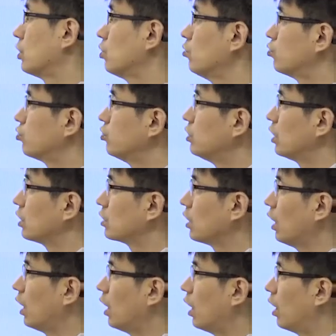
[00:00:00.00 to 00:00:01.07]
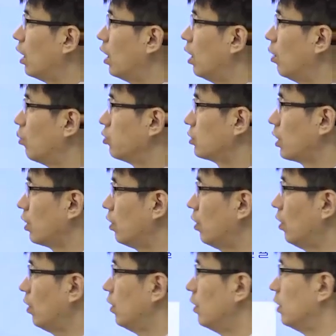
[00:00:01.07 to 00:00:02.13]
이건 무슨 얘기냐?
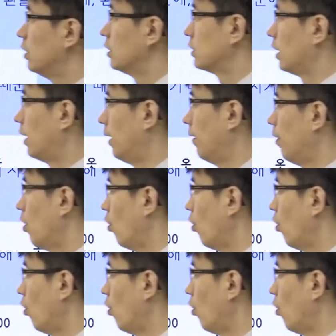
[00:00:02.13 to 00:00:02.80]
보세요. 자,